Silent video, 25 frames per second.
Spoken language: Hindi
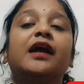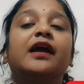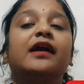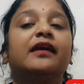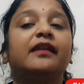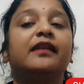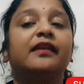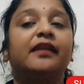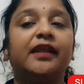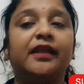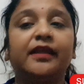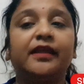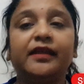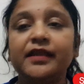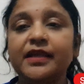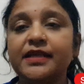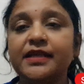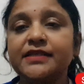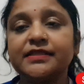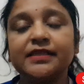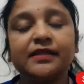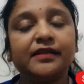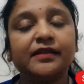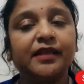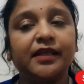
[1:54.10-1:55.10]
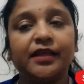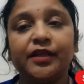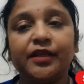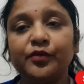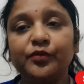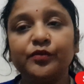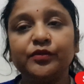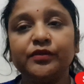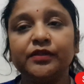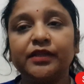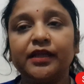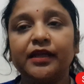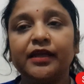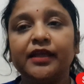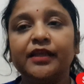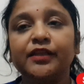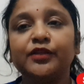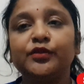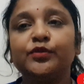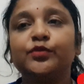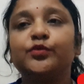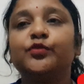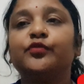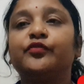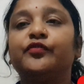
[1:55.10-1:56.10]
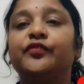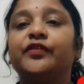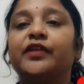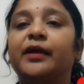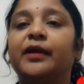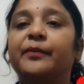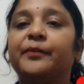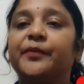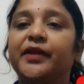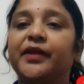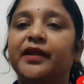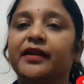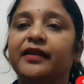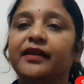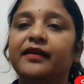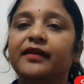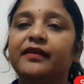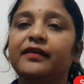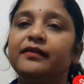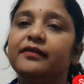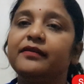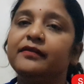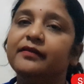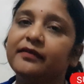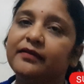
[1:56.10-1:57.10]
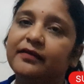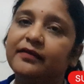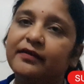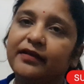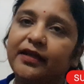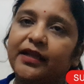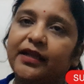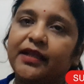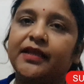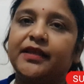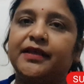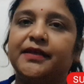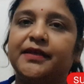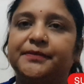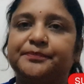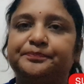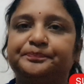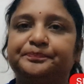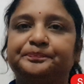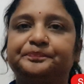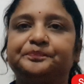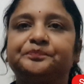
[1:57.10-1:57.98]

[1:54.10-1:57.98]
अगर नहीं ऐसा नहीं होता है तो फिर आप प्रेग्नेंट नहीं हैं